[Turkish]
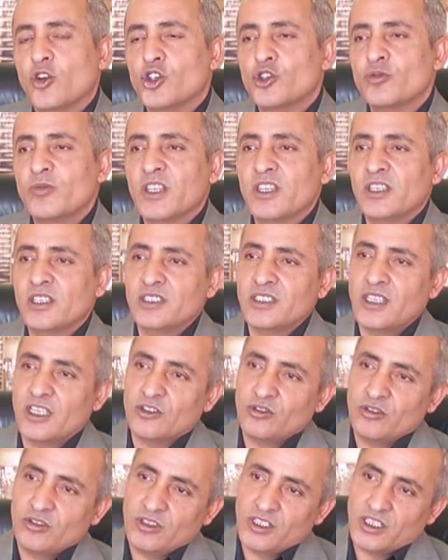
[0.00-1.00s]
kozmetik
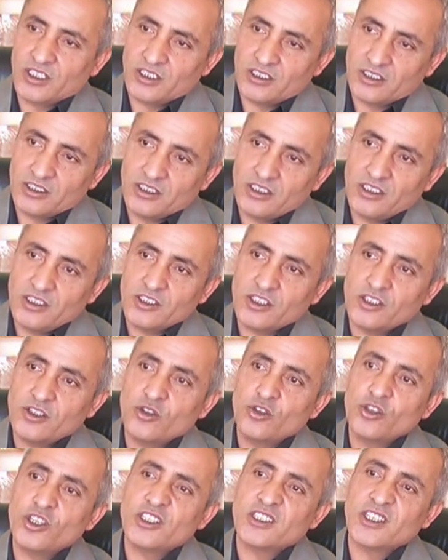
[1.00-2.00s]
sektörüne girdiği
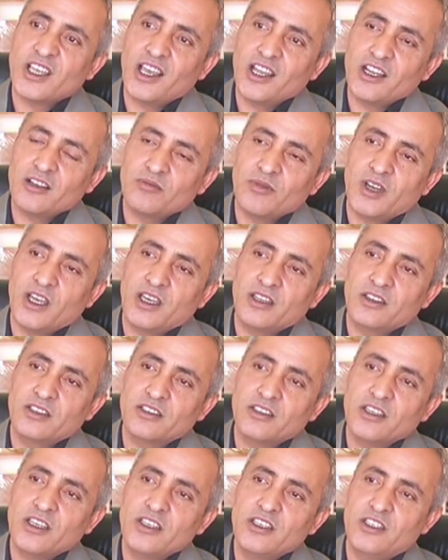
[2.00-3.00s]
için o da Sağlık
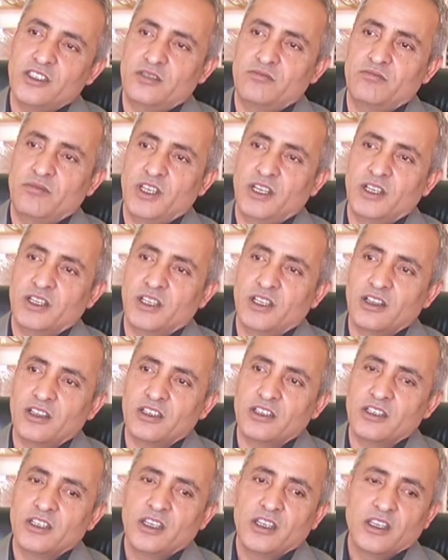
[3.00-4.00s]
Bakanlığı'ndan izin
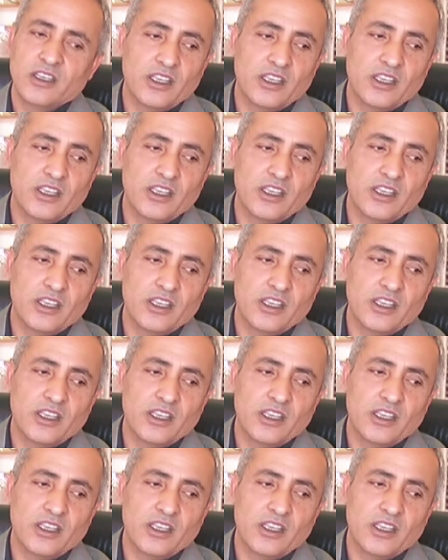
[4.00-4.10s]
belgelidir.